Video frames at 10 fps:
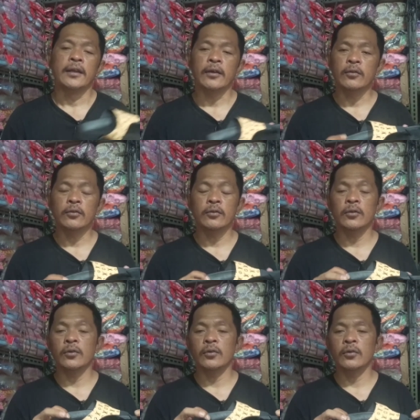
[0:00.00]
Dan
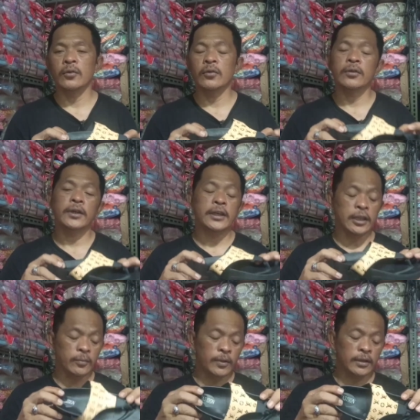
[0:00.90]
untuk
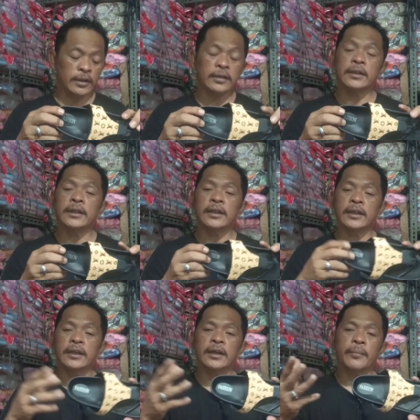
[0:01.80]
ingin ber, uh,
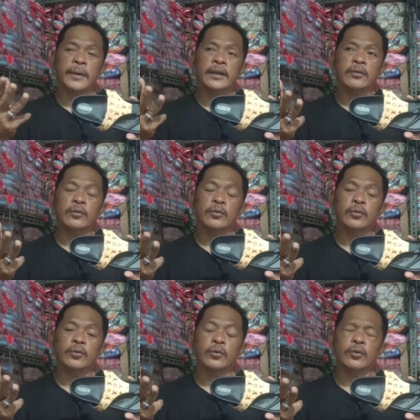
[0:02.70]
ini apa
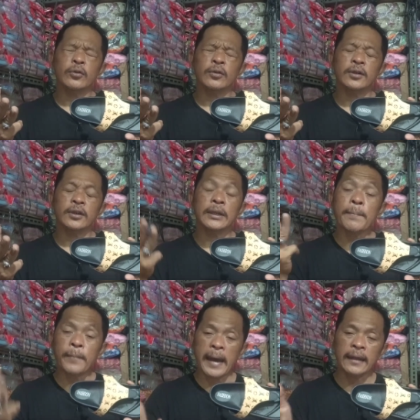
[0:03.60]
untuk
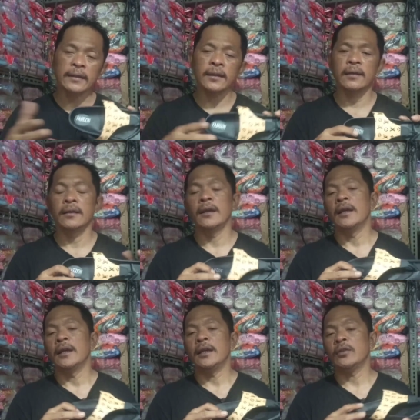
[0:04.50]
tempat
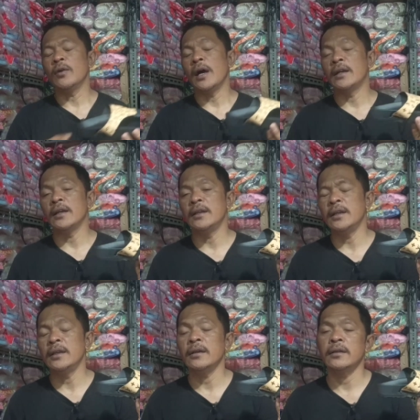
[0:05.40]
itu ada
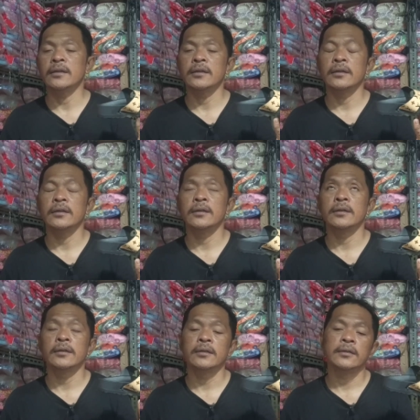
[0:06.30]
di
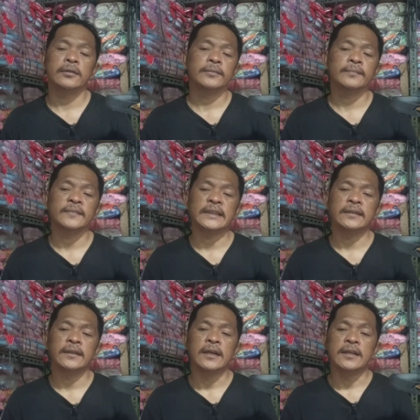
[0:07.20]
uh,
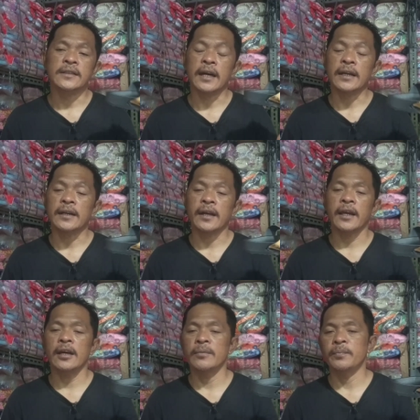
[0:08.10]
Jalan
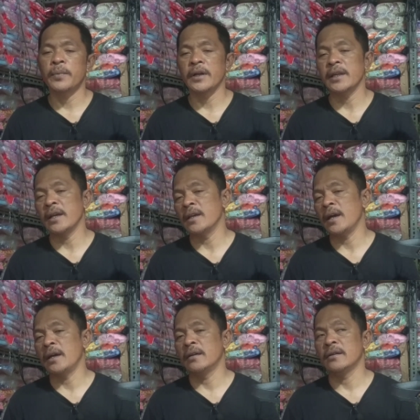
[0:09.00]
Raya
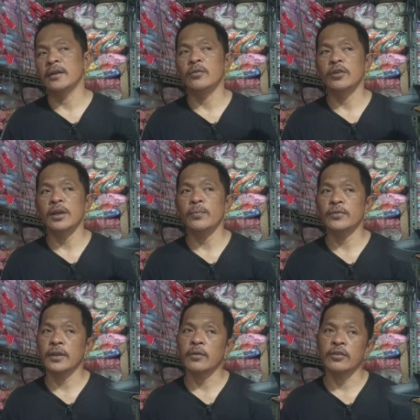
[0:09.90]
Perniagaan, gedungnya
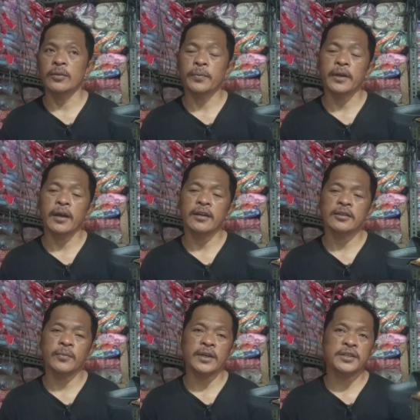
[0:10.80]
Pusat Bursa Perniagaan
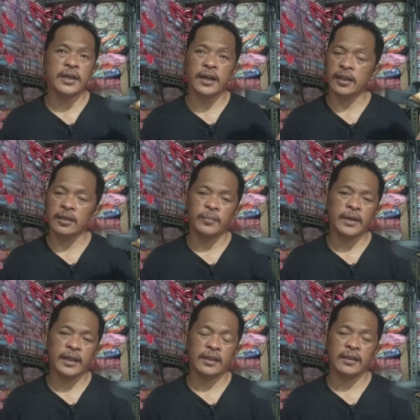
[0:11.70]
SMK Jakarta
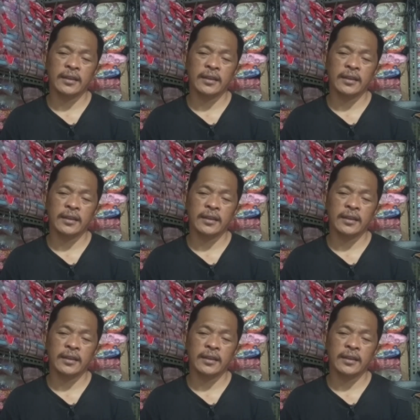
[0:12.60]
Barat.